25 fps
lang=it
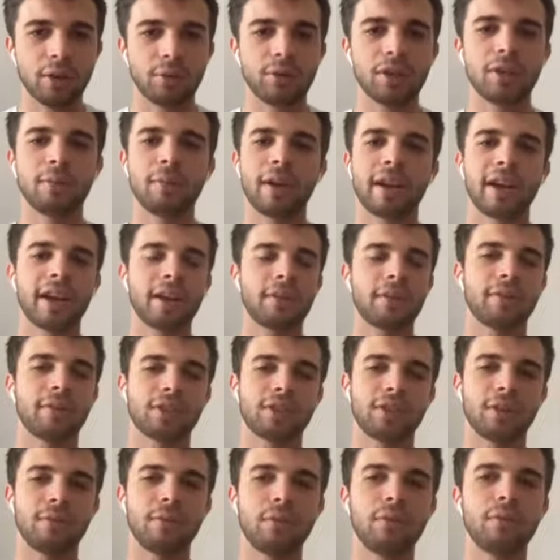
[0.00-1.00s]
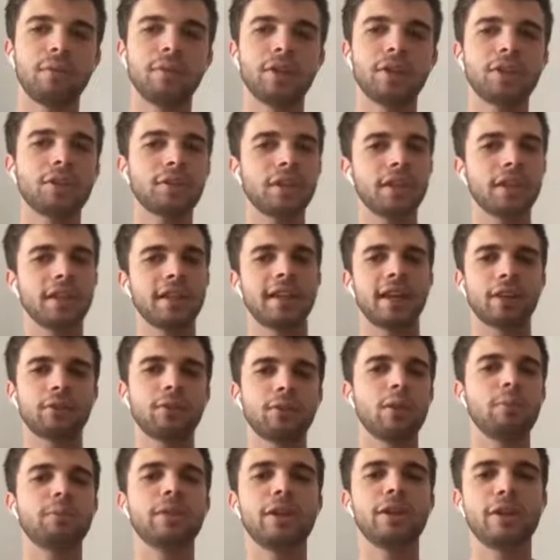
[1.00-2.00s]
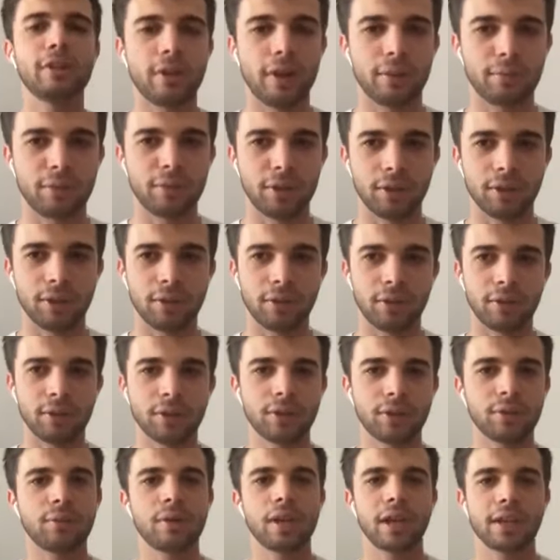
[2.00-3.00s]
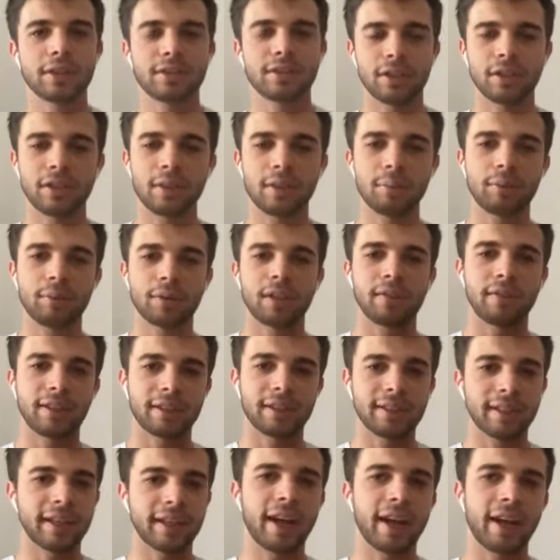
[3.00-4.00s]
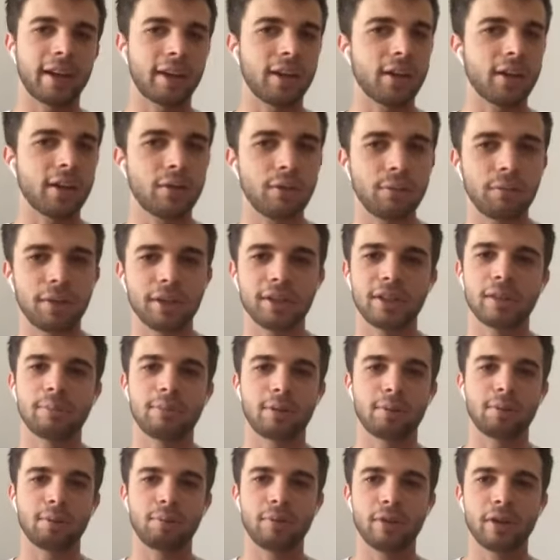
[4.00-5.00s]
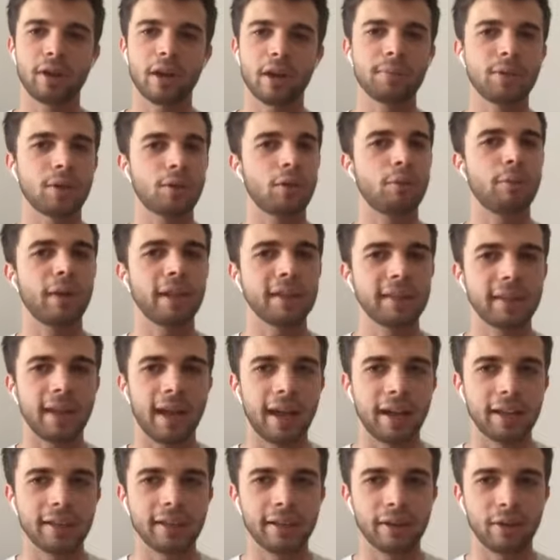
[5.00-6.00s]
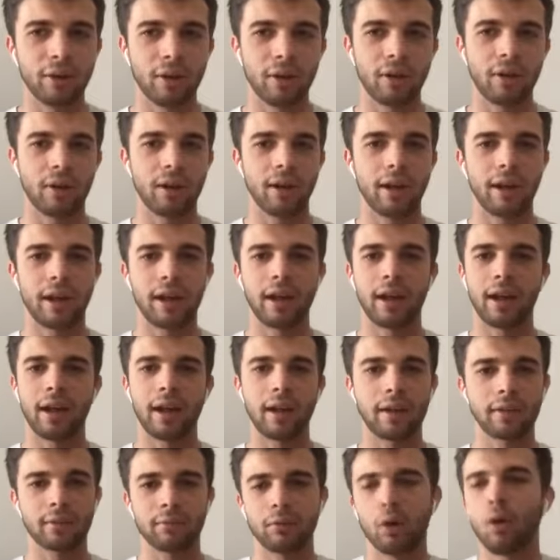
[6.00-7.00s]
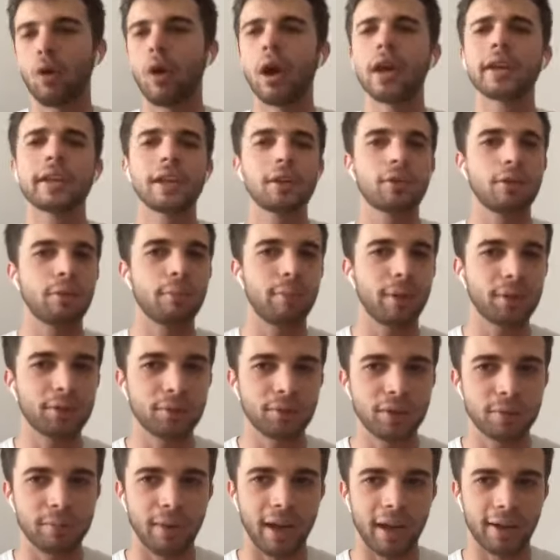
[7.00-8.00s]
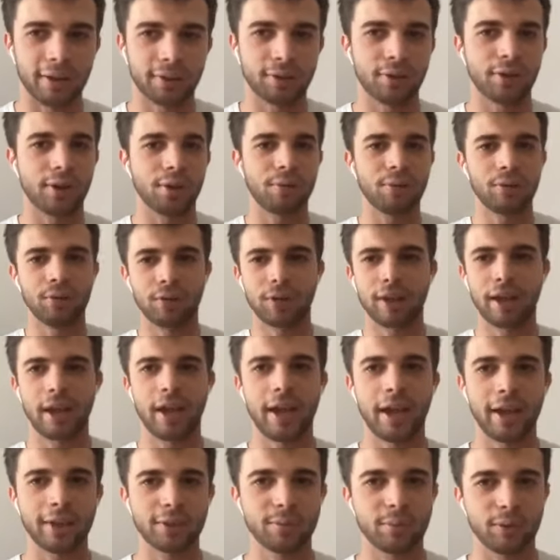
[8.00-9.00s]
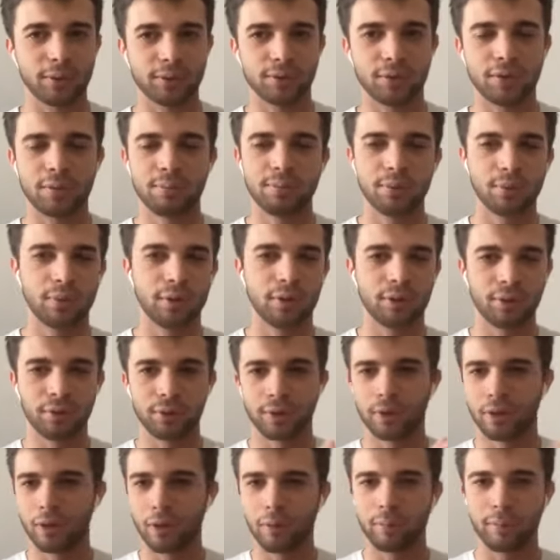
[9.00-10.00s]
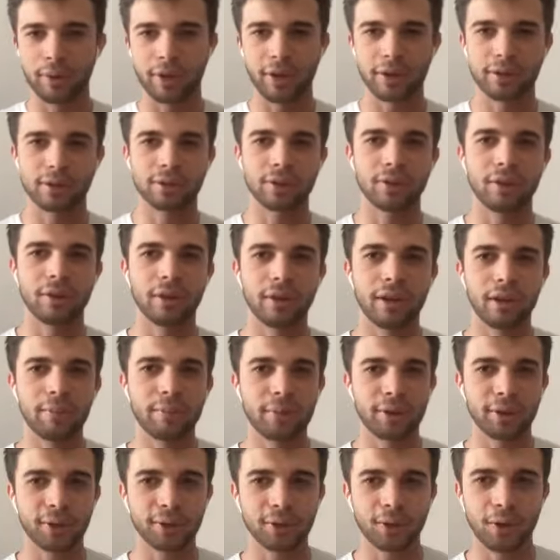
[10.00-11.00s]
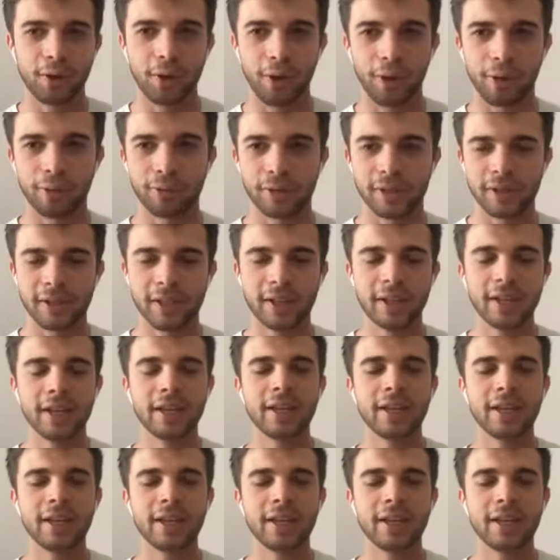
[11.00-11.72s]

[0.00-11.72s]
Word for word: Quindi magari facevo un video dedicato al miglior amico, in cui la gente poteva taggare nei commenti il proprio miglior amico, mandarglielo, a, a, o anche il compagno di banco, che è quello che è esploso di più in cui l'ho preso nel periodo Covid.